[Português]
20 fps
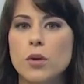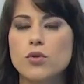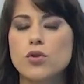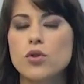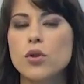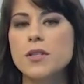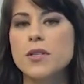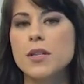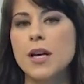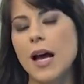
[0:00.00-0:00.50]
Os
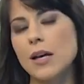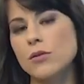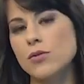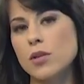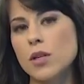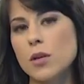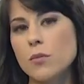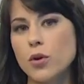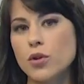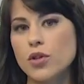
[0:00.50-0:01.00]
dois
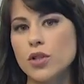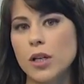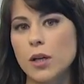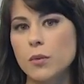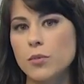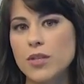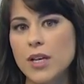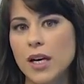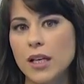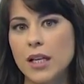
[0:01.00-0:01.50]
casos que
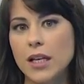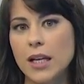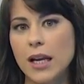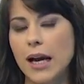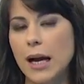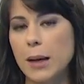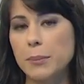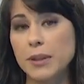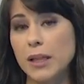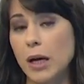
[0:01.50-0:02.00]
mostramos aqui na
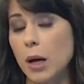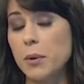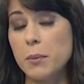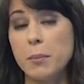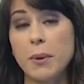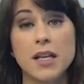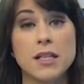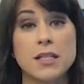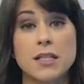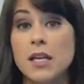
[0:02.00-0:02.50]
capital me
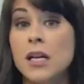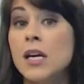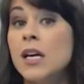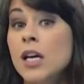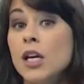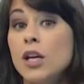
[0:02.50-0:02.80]
parecem